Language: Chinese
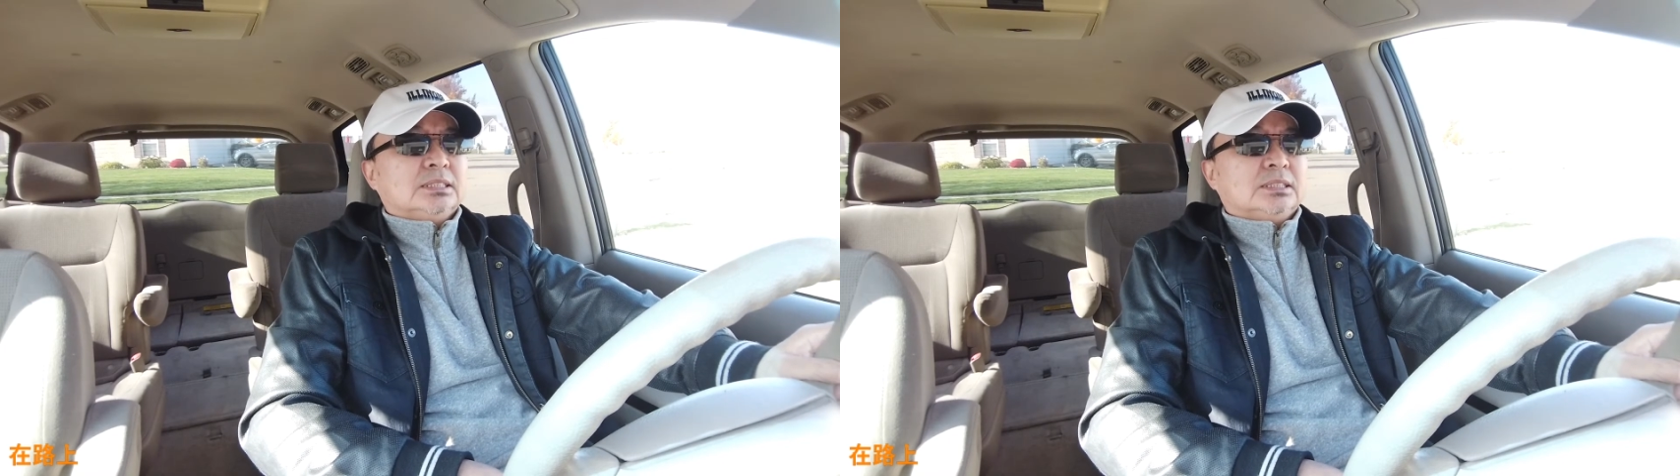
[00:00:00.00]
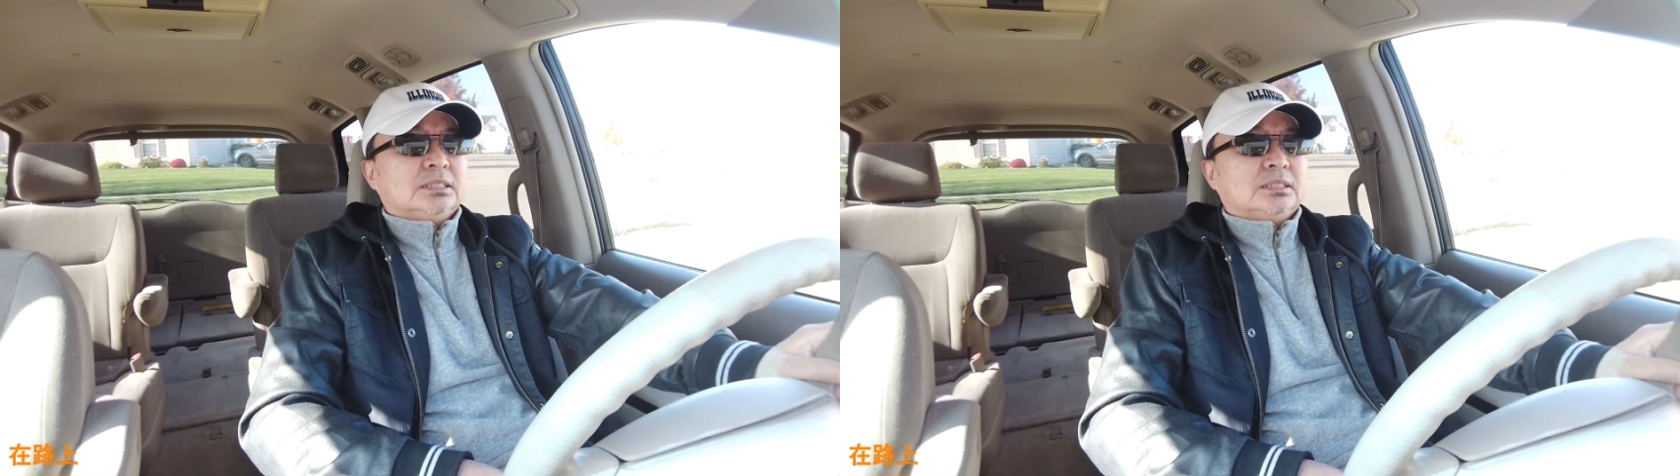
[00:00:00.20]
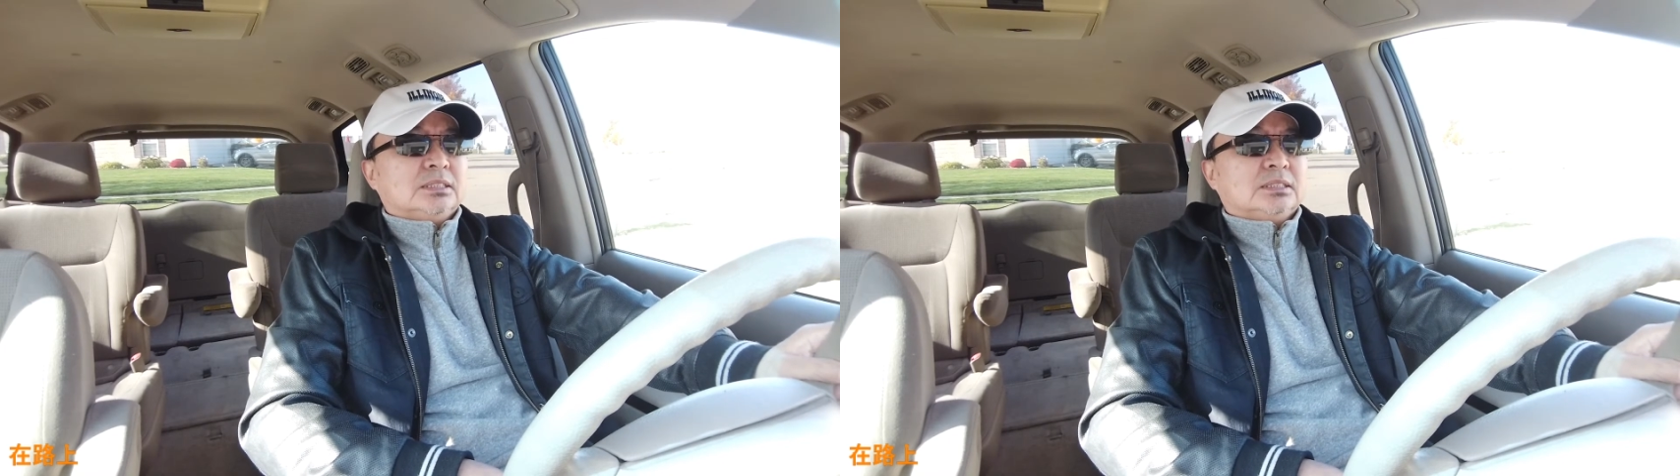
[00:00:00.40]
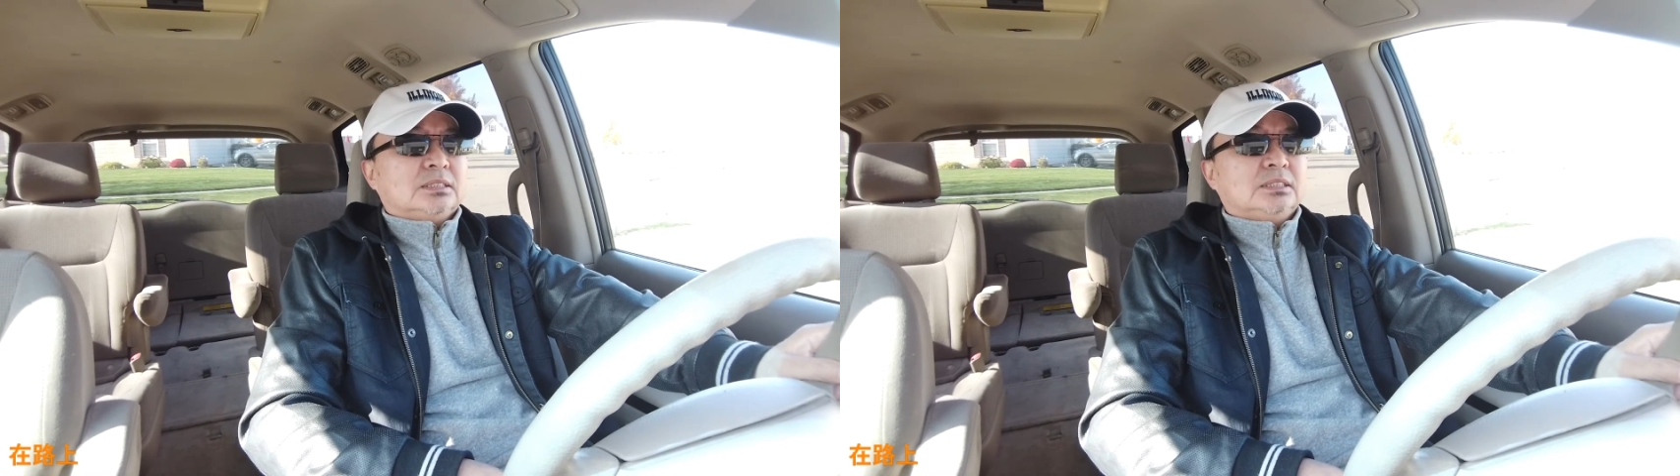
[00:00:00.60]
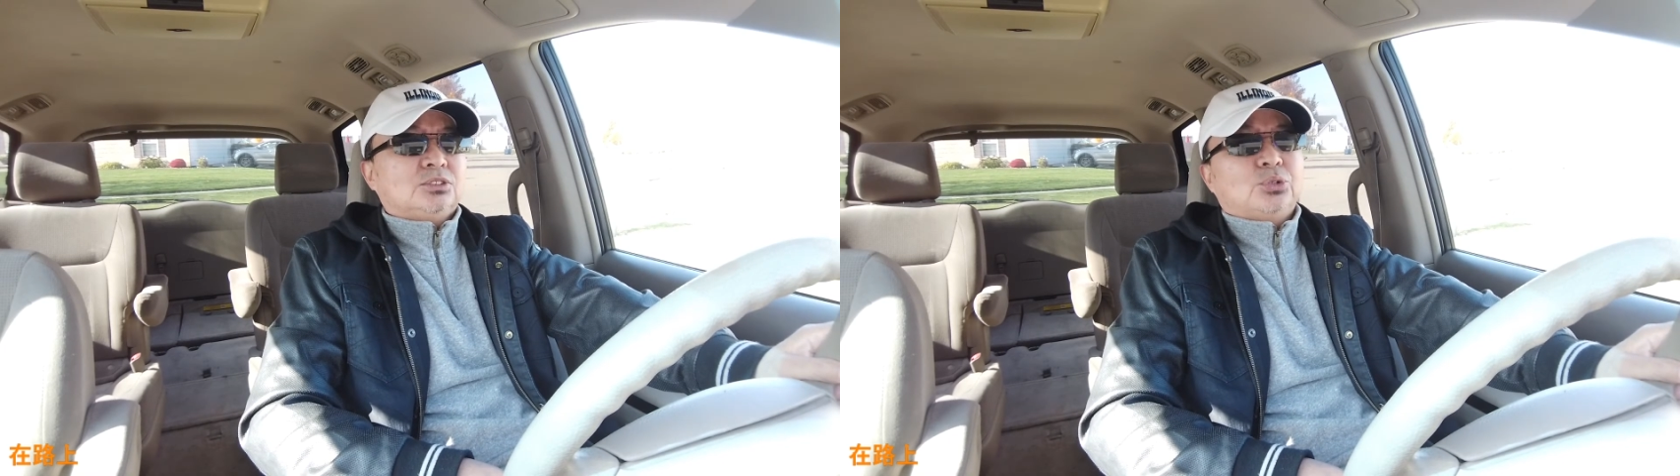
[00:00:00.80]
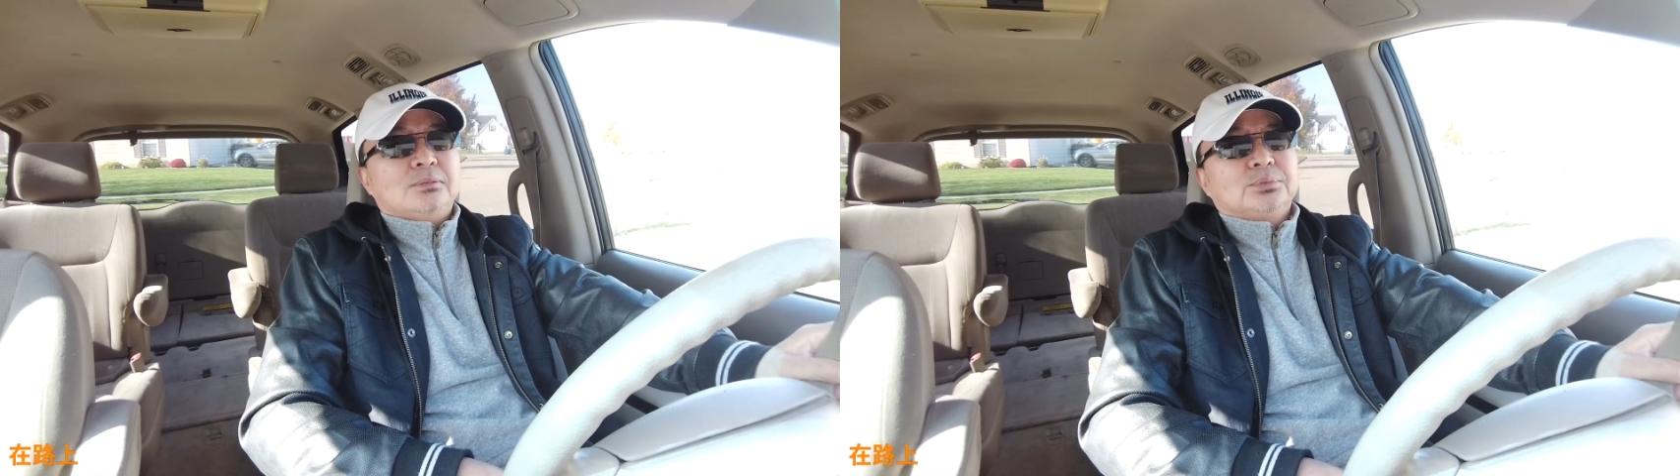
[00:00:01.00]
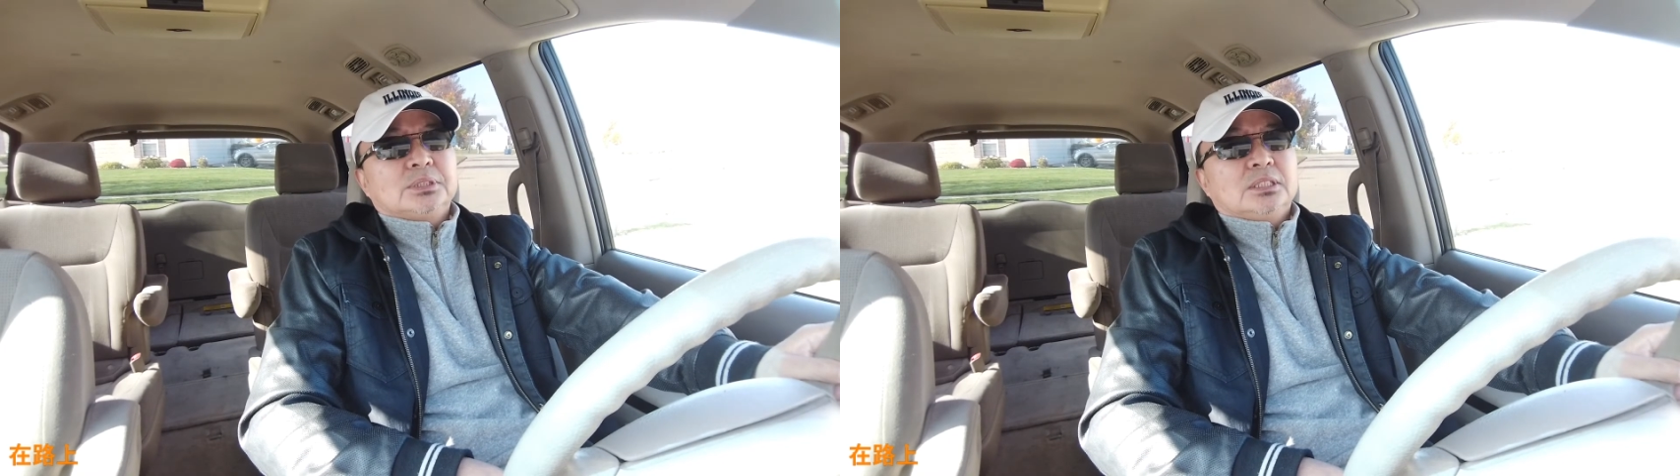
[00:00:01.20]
呃，替 Trump